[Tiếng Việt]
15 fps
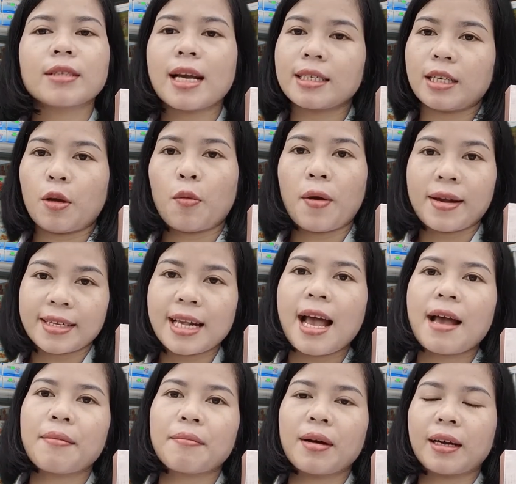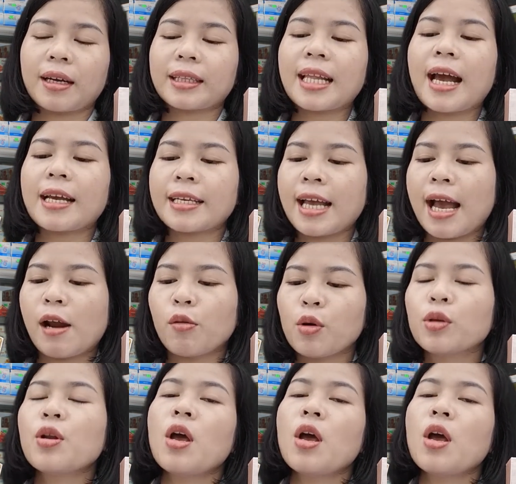trẻ hóa da mà tại nhà luôn,